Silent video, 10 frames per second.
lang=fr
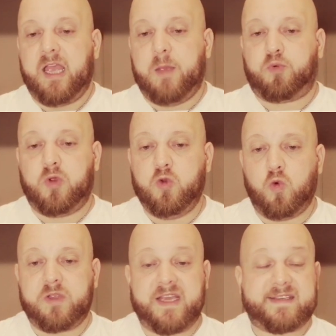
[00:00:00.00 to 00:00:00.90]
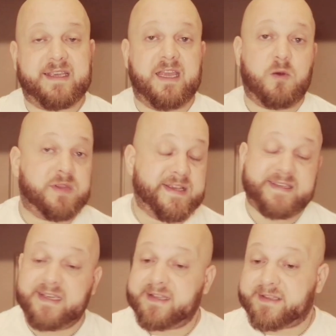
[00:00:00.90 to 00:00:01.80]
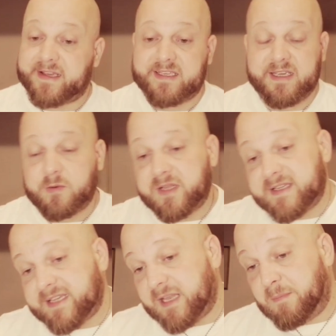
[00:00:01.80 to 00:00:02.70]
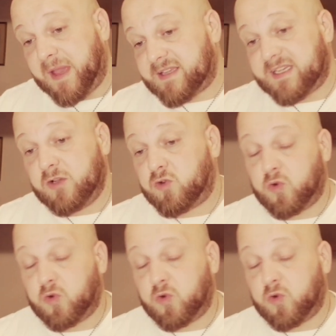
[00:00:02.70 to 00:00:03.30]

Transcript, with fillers: Et puis nous, on a essayé, on a essayé d'attaquer, on a essayé de percer le